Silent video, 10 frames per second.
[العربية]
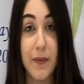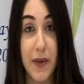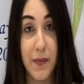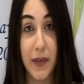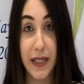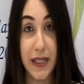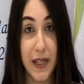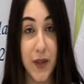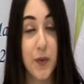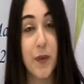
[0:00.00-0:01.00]
مهم
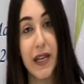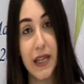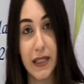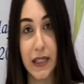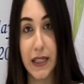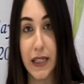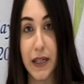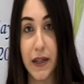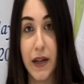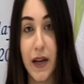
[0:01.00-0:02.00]
كتير ومميز
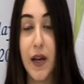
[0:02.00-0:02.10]
كتير